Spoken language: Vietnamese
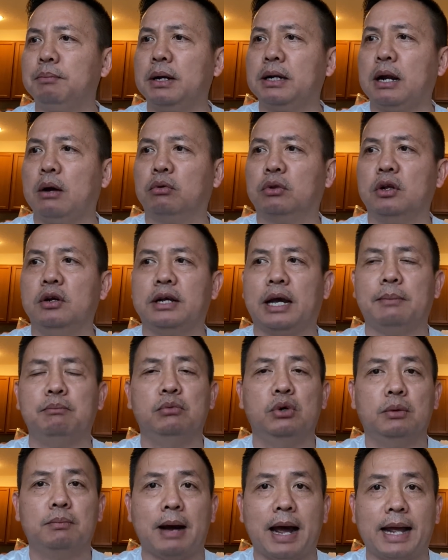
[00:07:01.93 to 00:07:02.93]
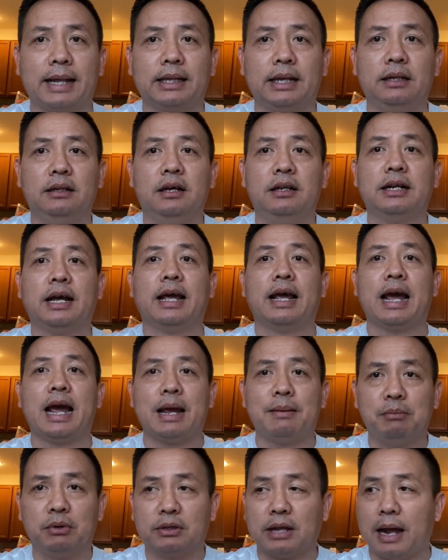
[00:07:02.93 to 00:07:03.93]
bắt đầu từ ngày mười ba tây đến ngày
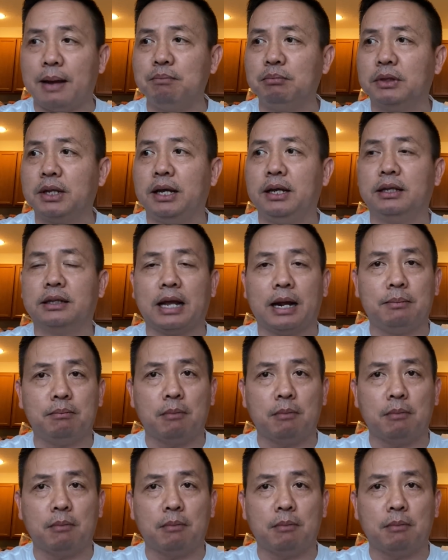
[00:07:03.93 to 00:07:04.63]
hai mươi tám tây tháng